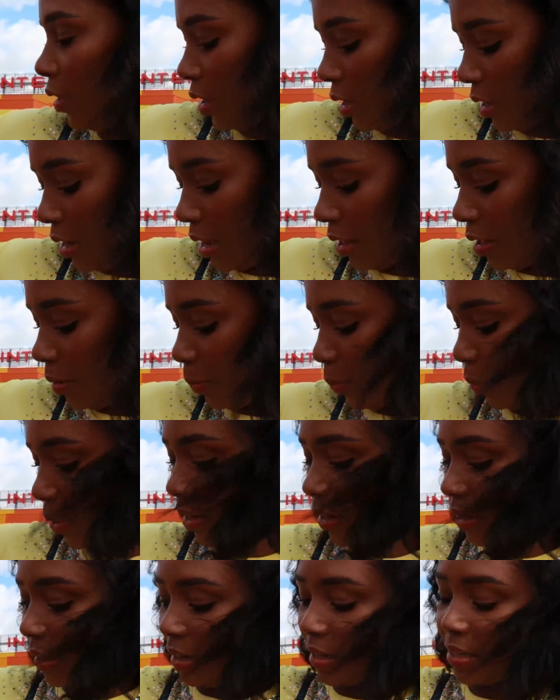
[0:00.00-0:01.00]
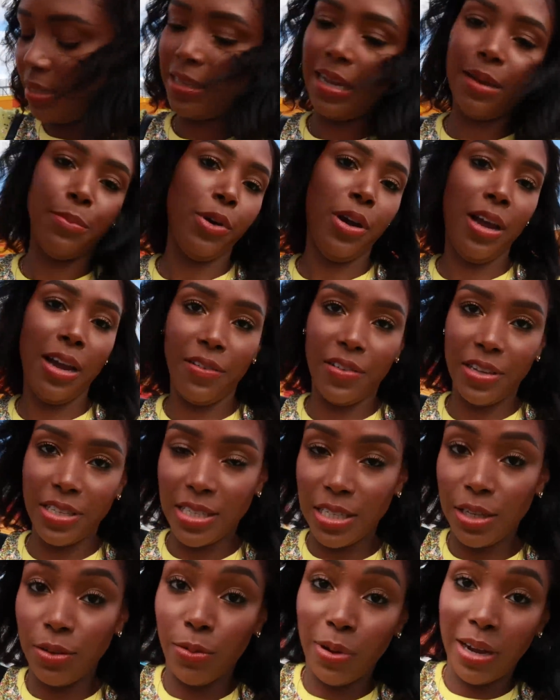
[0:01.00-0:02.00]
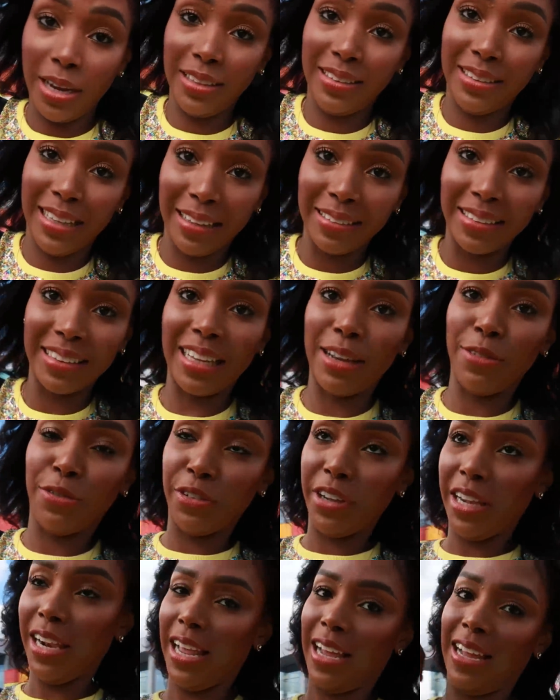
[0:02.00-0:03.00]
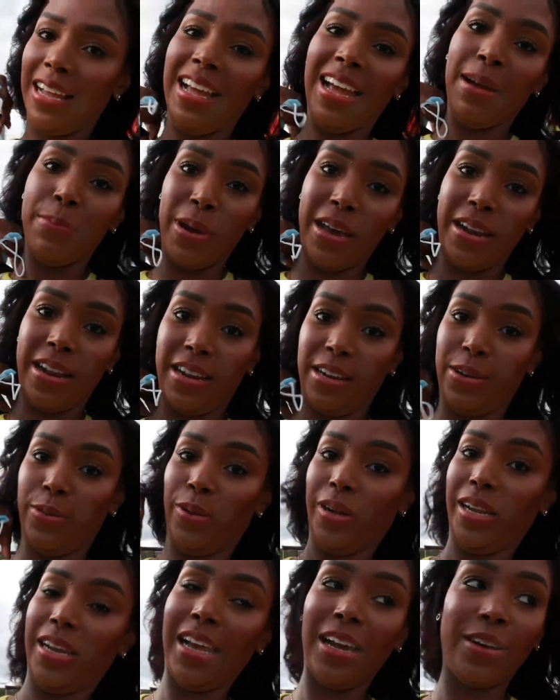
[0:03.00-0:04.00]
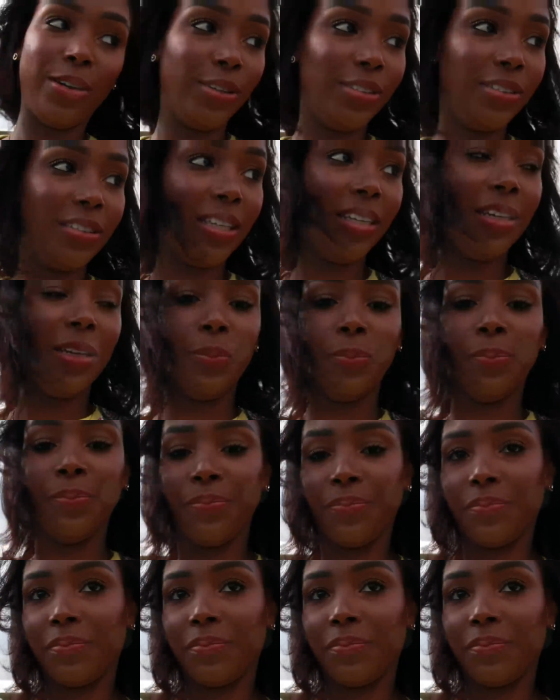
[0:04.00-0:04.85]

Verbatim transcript: Y ya después regresamos a ver si no hay tanta fila para recoger las cortinas.